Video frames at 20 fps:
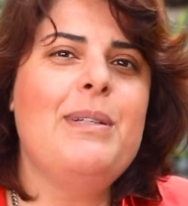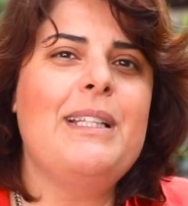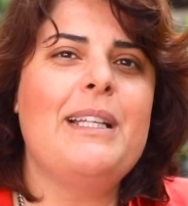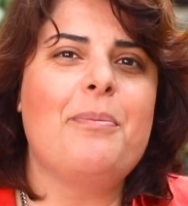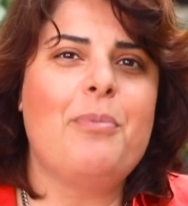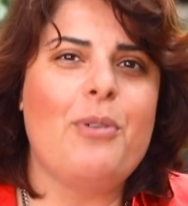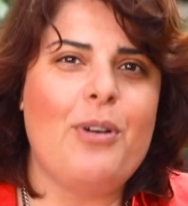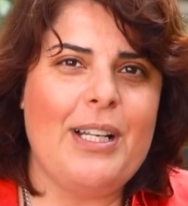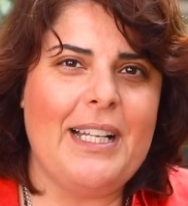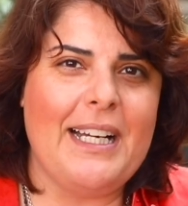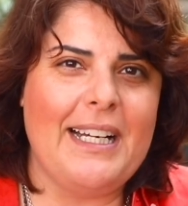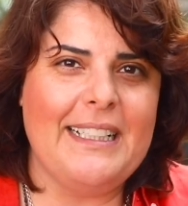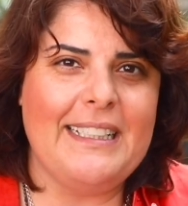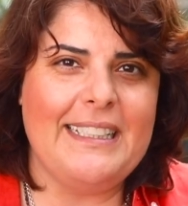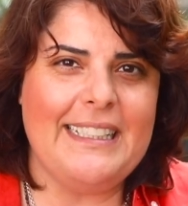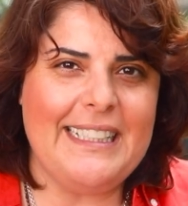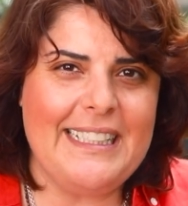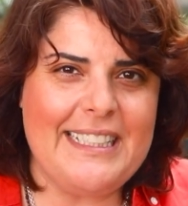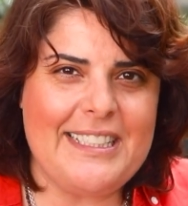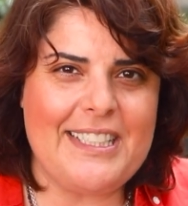Bir de böyle
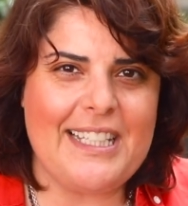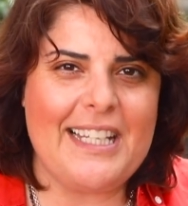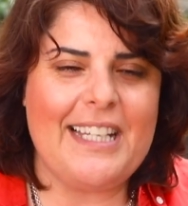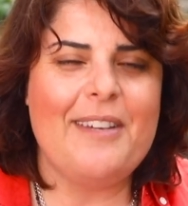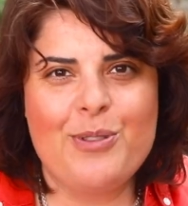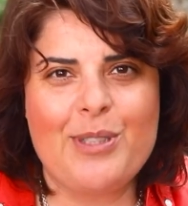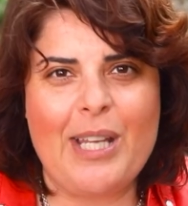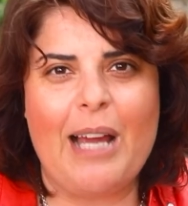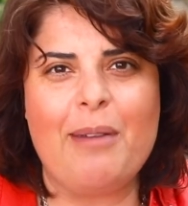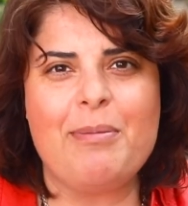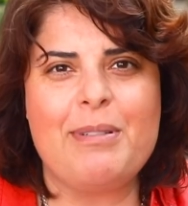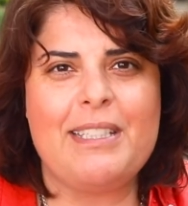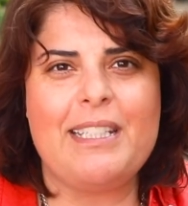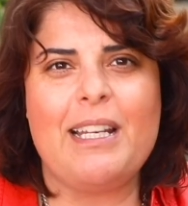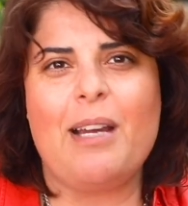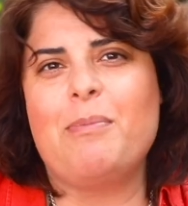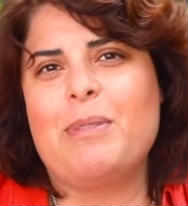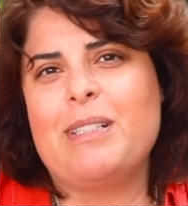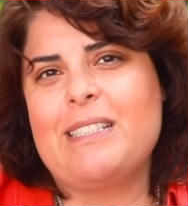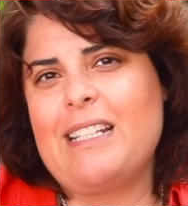hani iyice güzel bir
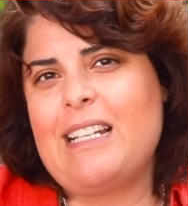şey yapmak